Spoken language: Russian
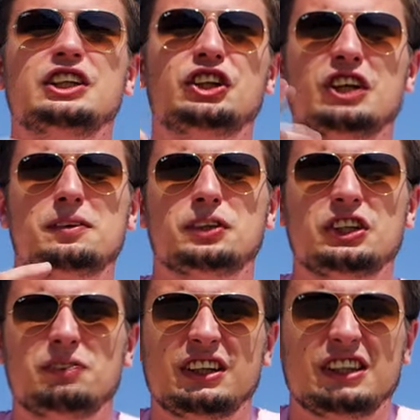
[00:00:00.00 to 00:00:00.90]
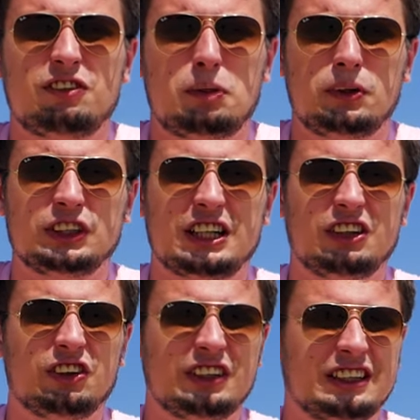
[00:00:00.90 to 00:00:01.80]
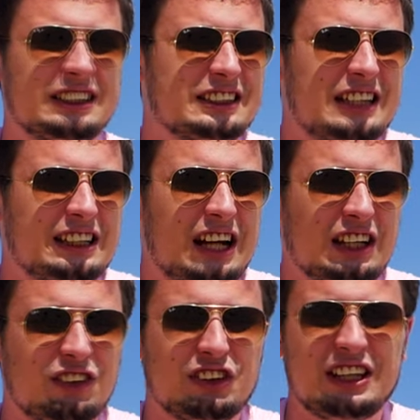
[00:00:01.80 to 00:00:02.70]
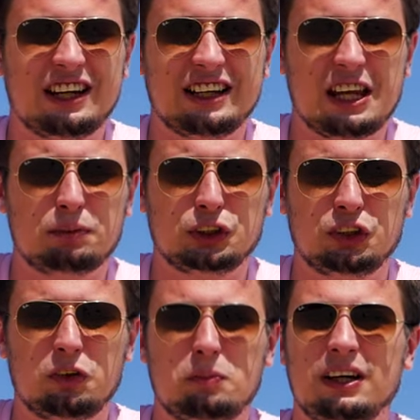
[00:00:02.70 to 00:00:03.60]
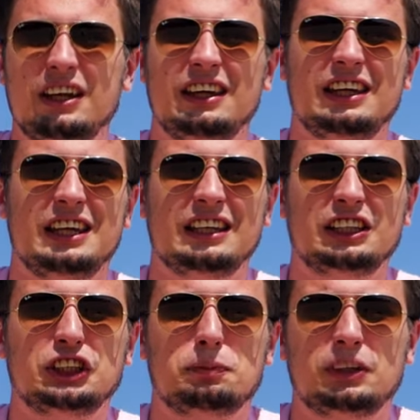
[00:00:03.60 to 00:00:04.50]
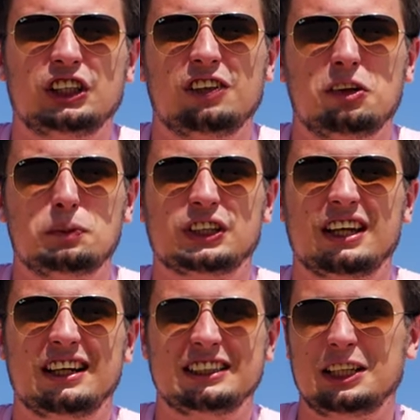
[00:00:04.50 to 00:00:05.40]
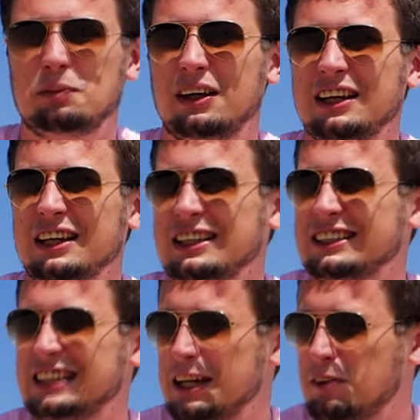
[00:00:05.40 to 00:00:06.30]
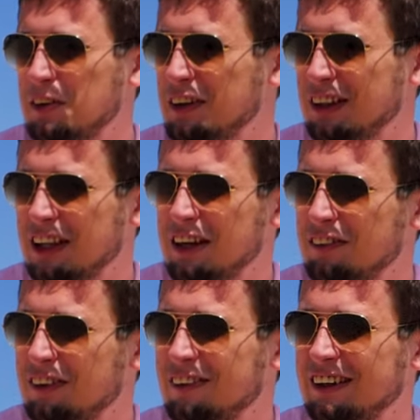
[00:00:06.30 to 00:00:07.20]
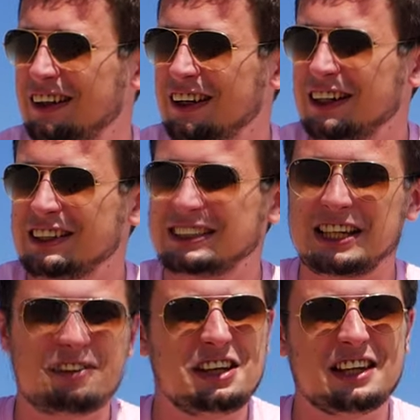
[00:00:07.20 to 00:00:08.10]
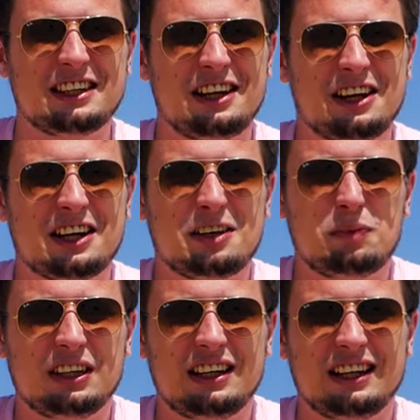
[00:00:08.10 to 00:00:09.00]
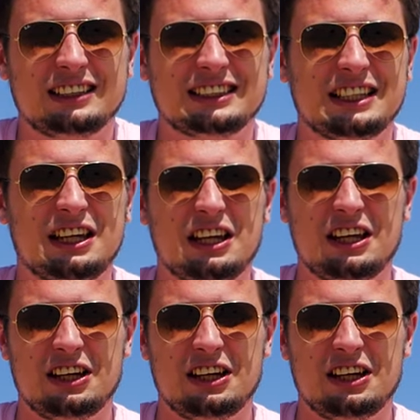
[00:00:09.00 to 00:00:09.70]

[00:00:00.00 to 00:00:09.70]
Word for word: Сегодня обсудим некоторые вопросы, которые затрагивают неокрепшие умы. И начать, пожалуй, выпуск я хотел бы с самого главного совета, рекомендации.